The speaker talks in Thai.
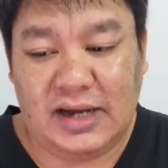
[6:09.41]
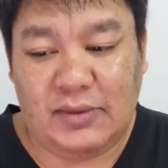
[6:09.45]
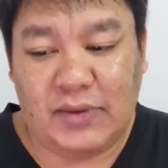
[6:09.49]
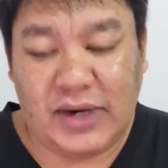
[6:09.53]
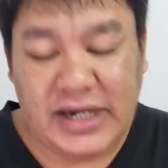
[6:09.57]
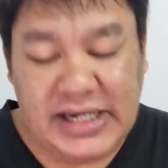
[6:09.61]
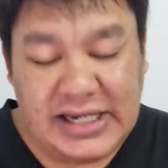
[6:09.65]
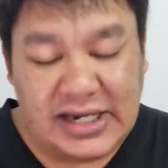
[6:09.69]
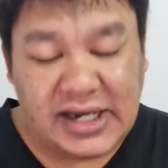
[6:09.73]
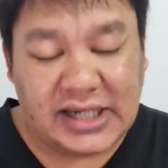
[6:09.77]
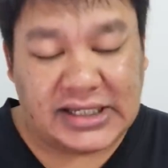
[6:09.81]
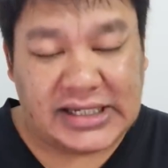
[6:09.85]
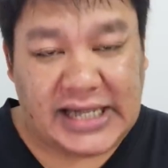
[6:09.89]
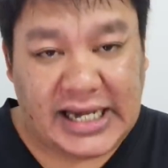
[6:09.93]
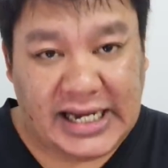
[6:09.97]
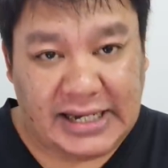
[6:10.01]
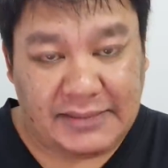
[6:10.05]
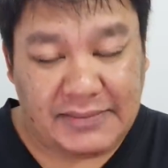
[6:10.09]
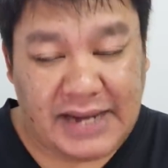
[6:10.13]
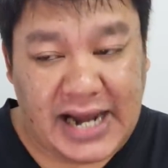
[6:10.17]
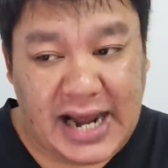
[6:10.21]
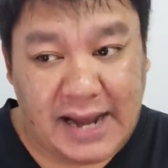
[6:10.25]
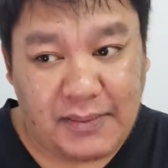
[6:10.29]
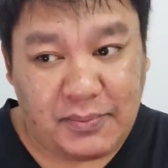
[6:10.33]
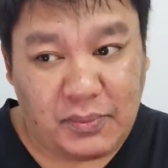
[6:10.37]
วันนี้ก็จะเห็น
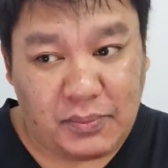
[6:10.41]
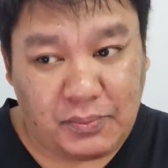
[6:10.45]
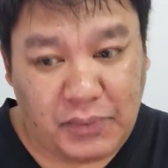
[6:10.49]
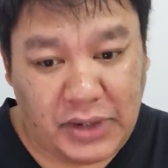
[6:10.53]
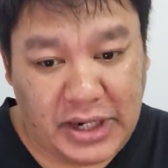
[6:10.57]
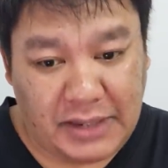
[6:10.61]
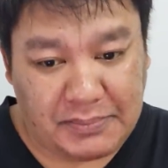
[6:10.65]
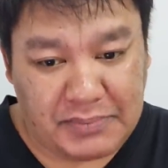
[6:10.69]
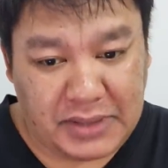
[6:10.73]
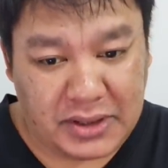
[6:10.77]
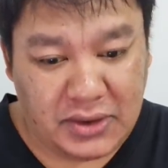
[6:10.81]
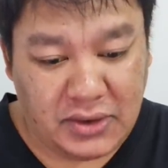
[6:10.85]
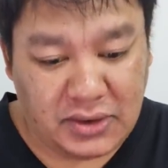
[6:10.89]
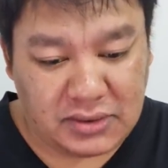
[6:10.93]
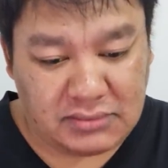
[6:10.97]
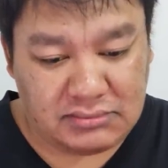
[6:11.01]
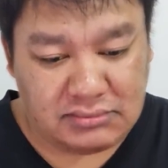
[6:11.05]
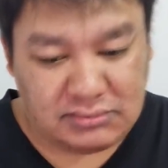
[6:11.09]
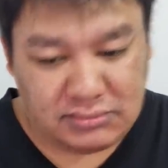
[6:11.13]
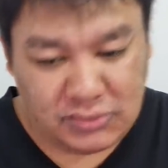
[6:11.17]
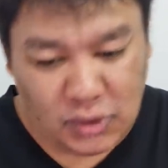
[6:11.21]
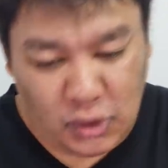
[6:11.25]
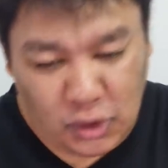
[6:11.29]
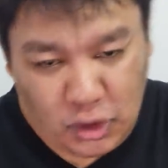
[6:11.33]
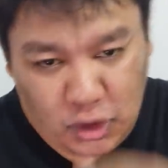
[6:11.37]
ภาพพลเอกประยุทธ์
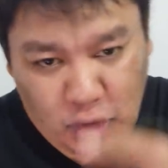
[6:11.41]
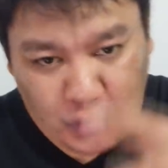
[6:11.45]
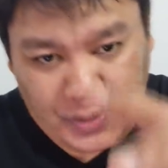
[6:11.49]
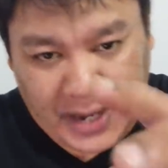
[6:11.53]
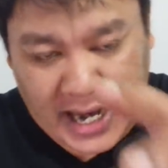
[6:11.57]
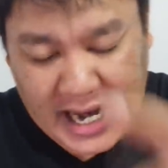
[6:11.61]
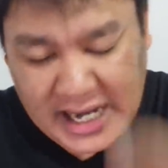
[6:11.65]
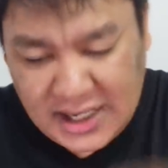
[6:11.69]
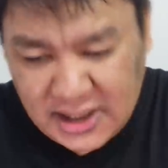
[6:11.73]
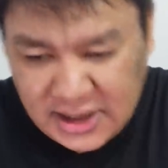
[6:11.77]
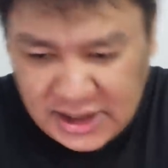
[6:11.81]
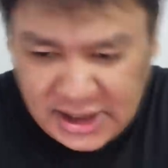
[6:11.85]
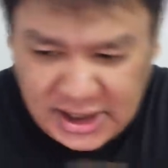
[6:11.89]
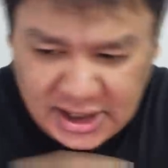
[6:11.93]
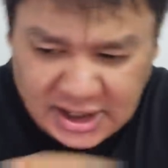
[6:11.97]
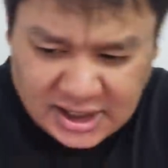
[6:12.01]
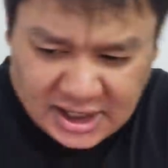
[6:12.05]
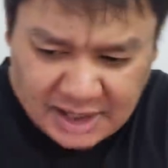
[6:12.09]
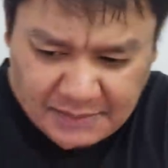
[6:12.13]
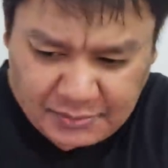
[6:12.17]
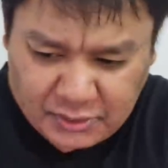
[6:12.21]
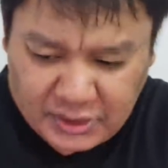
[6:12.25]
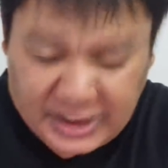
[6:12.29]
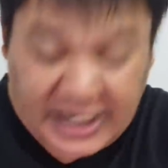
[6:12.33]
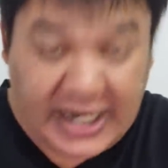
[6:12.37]
ดูแผนที่
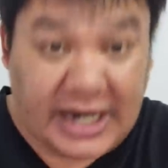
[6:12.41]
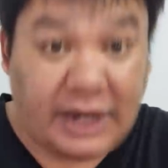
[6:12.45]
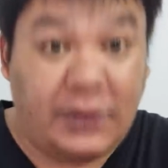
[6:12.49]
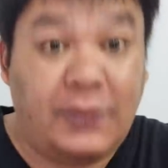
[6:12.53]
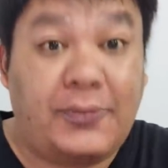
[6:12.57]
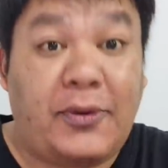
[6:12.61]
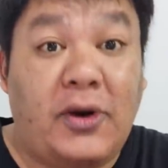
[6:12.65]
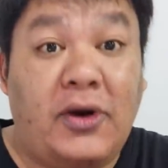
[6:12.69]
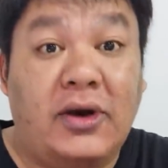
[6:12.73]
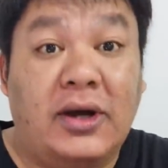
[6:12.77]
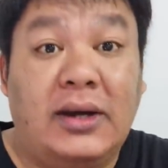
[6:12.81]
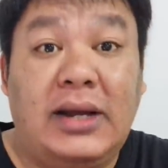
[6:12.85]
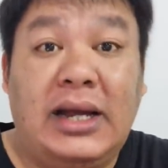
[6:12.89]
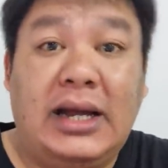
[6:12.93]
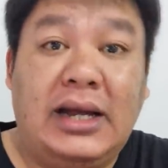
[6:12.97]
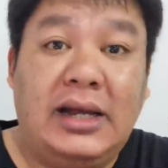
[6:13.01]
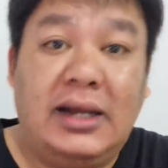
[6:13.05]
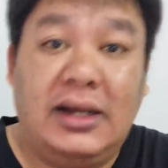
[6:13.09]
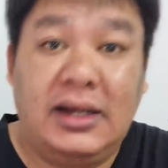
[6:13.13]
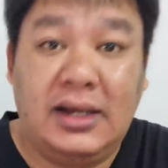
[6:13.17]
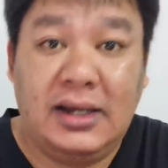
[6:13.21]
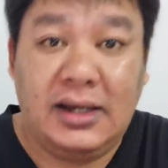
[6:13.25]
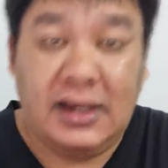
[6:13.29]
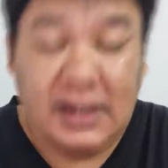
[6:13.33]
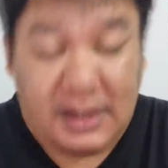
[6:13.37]
กับพลเอกอนุพงศ์นะ
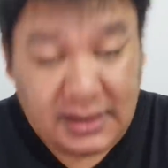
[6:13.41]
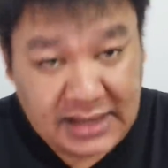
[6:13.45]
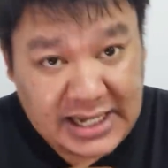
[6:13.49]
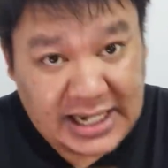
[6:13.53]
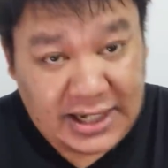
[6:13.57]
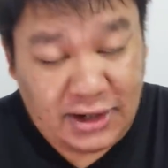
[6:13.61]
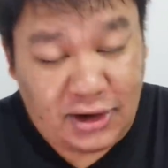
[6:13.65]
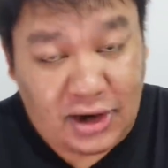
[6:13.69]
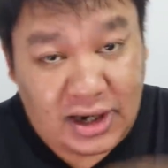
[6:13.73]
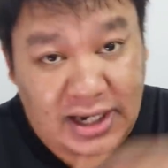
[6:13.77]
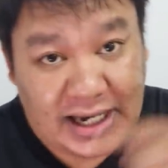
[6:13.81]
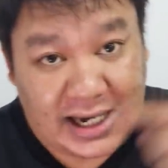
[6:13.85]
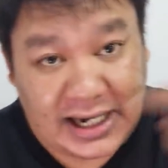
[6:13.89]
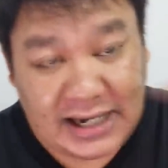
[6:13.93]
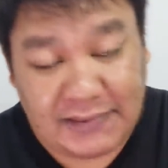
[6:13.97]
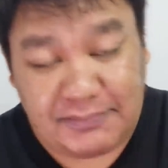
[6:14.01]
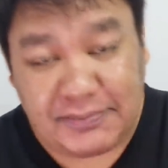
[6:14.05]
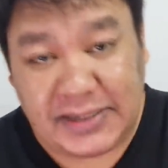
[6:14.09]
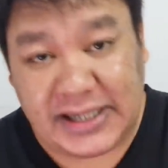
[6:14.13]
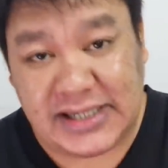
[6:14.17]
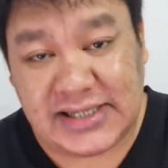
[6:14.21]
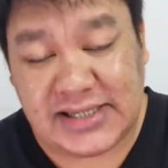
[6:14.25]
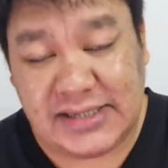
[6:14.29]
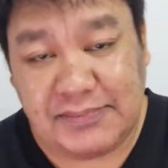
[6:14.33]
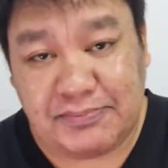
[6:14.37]
ถ้าย้อนหลังกลับ
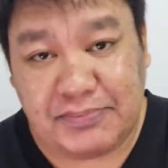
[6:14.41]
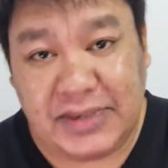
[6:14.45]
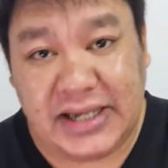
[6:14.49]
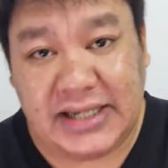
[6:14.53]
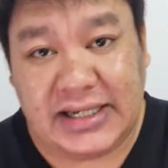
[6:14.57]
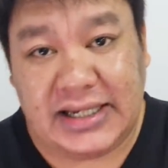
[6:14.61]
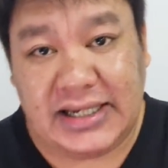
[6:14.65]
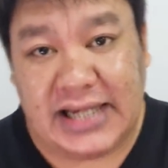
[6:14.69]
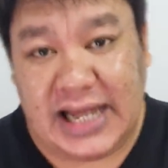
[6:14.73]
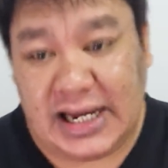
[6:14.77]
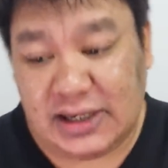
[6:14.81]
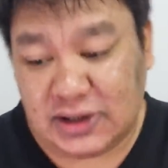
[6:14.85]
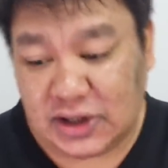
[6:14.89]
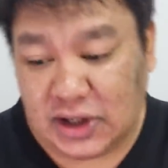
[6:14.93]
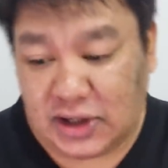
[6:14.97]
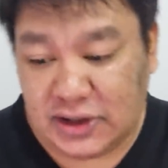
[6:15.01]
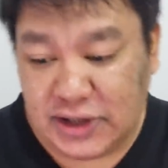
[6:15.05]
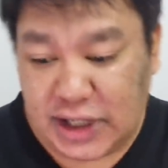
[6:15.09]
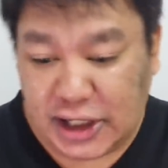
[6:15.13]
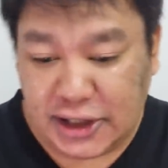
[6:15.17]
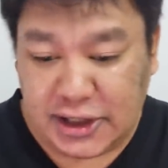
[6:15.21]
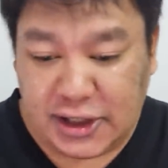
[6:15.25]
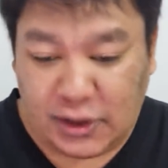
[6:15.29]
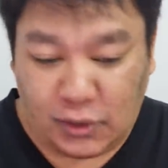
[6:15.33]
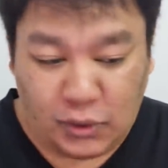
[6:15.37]
ไปสิบปีที่แล้วตอน
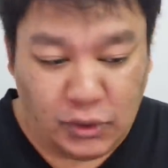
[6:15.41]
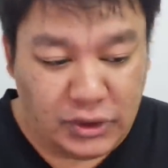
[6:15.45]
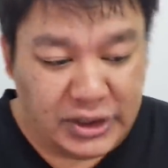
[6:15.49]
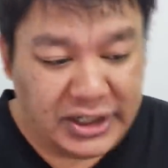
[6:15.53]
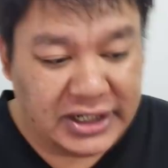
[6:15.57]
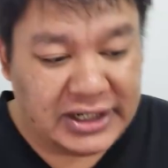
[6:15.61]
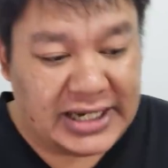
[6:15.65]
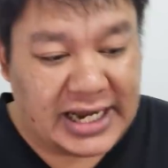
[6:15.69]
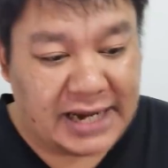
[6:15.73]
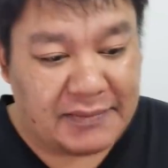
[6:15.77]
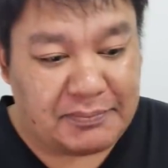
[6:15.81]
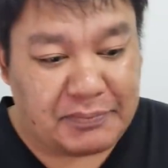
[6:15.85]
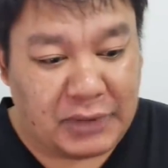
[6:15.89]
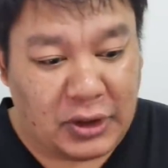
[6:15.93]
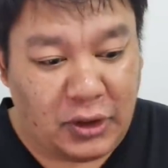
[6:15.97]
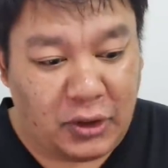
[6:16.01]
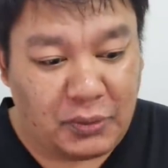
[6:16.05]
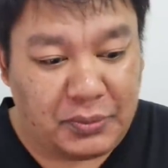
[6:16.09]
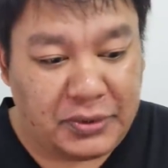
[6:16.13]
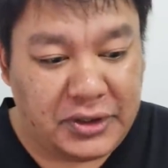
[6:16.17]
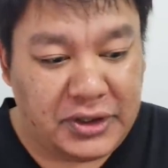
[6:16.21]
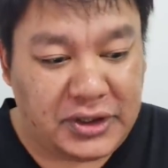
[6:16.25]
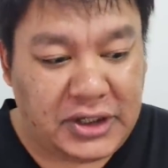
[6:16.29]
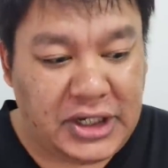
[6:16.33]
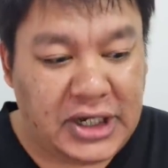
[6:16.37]
นั้นเนี่ยคุณยิ่งรักไปลง
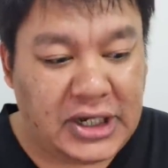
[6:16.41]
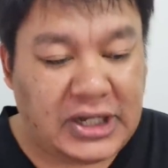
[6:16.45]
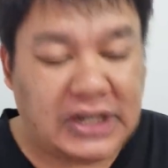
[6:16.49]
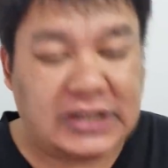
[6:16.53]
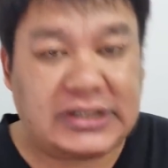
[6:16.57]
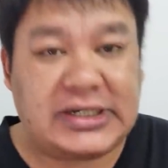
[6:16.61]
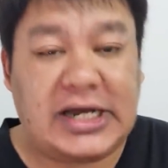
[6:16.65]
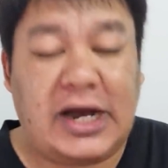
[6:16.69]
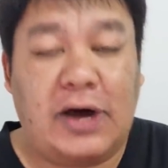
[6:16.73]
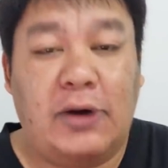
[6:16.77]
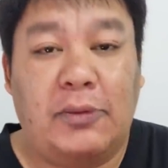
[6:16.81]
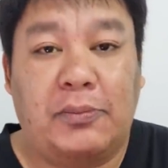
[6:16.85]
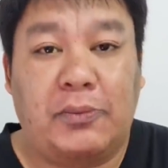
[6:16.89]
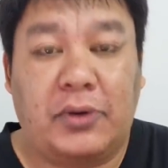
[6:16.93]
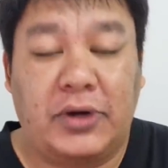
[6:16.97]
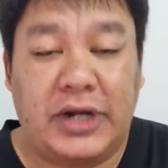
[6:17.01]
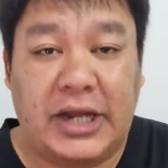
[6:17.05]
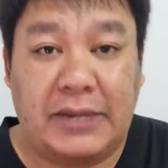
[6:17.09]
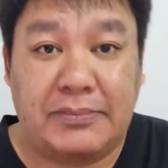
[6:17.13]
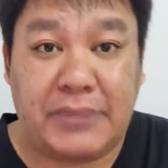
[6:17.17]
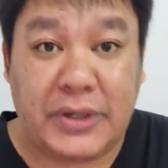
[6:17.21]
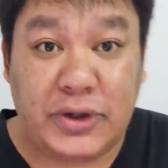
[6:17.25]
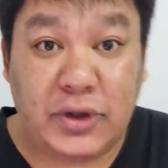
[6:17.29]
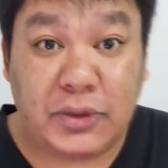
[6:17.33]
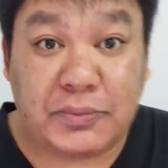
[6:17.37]
พื้นที่ก็จะเอาพล
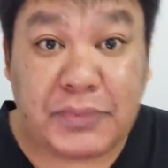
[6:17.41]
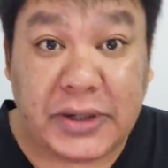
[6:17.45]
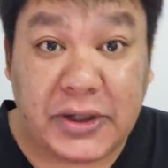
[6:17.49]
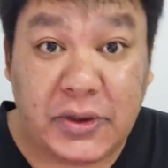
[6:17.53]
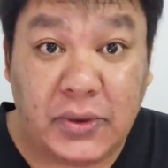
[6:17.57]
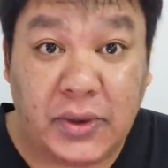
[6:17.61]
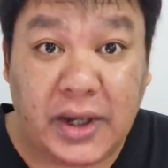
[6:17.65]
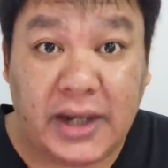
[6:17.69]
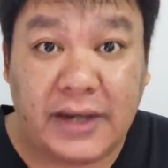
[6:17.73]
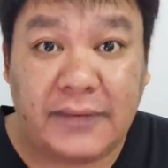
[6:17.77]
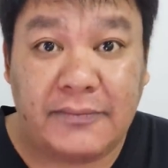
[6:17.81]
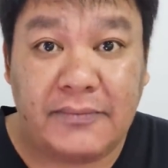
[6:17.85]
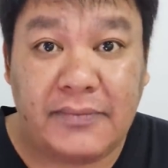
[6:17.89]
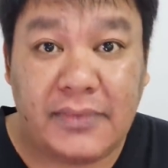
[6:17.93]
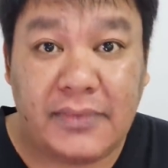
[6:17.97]
เอกประยุทธ์ไปด้วย